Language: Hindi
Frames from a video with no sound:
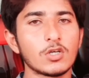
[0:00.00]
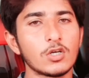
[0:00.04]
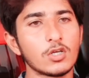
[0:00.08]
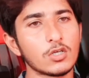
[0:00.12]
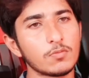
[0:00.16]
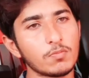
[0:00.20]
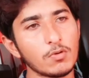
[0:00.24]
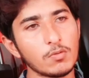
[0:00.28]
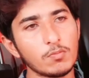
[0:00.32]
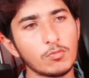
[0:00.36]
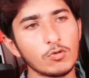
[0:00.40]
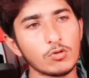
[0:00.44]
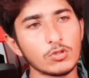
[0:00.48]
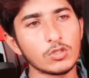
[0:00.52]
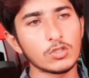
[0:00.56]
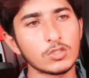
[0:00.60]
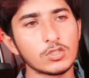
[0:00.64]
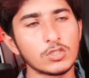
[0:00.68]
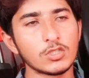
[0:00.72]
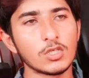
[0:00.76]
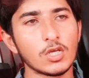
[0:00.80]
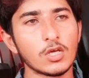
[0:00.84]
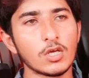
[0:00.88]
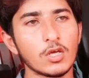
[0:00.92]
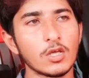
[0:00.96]
सड़क पे बहुत
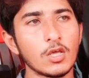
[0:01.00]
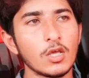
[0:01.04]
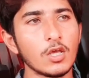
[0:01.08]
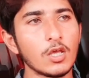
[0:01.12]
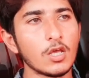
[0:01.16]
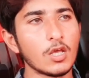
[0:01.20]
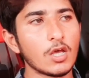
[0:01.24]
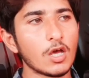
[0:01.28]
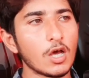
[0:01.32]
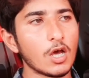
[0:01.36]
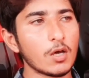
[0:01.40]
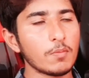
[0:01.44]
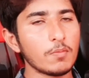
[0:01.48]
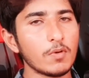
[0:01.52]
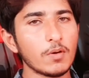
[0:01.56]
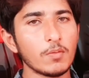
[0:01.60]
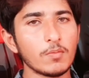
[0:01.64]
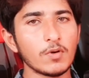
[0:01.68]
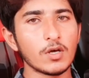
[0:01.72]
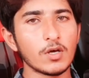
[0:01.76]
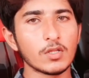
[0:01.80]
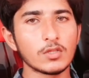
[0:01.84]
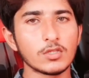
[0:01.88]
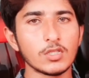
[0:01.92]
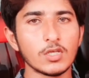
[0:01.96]
अच्छी है अब
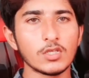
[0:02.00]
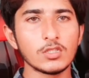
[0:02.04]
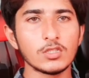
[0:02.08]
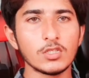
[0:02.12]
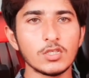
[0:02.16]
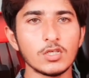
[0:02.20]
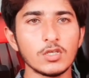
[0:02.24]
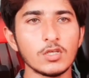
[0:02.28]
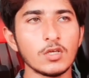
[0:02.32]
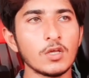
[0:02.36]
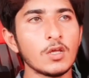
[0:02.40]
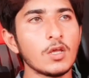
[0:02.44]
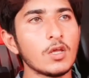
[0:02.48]
हम आते हैं जी